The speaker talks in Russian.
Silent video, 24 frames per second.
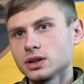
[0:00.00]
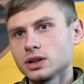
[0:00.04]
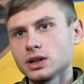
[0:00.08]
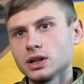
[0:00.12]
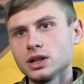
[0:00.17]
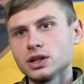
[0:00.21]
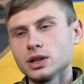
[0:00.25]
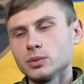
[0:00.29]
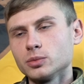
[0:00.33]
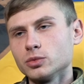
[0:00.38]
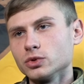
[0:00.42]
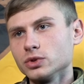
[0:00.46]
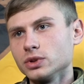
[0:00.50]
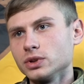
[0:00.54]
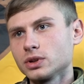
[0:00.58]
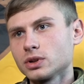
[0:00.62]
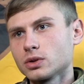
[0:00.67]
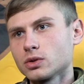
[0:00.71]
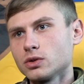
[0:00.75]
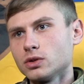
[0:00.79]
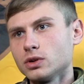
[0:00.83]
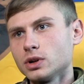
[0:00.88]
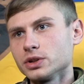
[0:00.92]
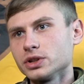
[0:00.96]
к этому
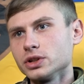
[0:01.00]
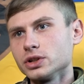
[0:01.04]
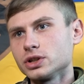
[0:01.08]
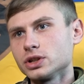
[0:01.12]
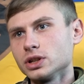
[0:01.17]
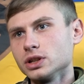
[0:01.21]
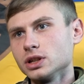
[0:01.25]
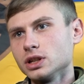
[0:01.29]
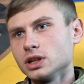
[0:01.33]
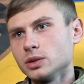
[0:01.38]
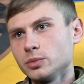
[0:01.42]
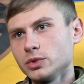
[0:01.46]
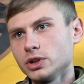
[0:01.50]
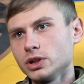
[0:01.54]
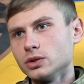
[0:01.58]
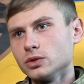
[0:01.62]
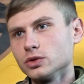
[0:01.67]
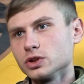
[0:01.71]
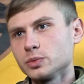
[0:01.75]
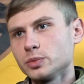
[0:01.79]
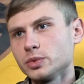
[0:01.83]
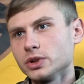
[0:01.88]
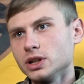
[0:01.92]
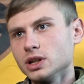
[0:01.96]
никакого отношения не имели,
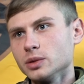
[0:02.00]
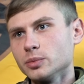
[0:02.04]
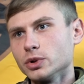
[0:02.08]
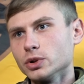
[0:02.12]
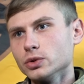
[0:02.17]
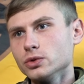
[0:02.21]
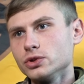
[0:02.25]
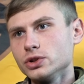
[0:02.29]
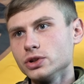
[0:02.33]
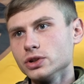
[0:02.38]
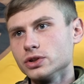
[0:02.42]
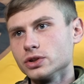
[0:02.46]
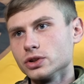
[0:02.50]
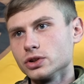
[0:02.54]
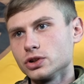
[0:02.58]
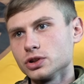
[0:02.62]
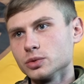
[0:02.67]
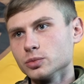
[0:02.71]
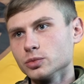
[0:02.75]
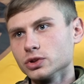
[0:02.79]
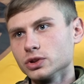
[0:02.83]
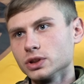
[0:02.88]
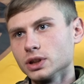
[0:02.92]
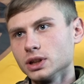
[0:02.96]
успели подучиться
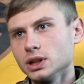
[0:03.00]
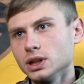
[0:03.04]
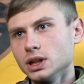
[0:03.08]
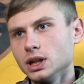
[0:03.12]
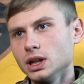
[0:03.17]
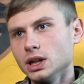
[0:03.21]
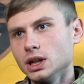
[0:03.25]
чему-то.